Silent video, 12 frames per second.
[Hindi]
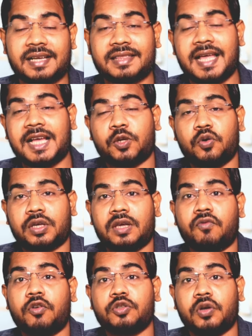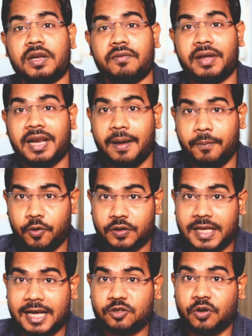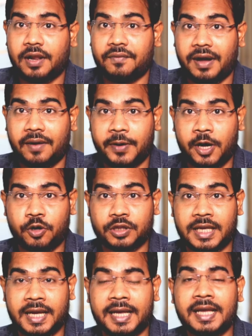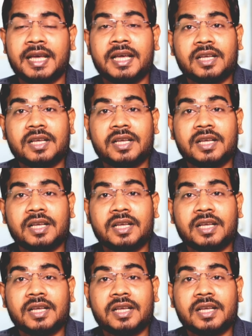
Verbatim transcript: सकता क्योंकि वो जो इन्वेलप होता है जो लिफाफा होता है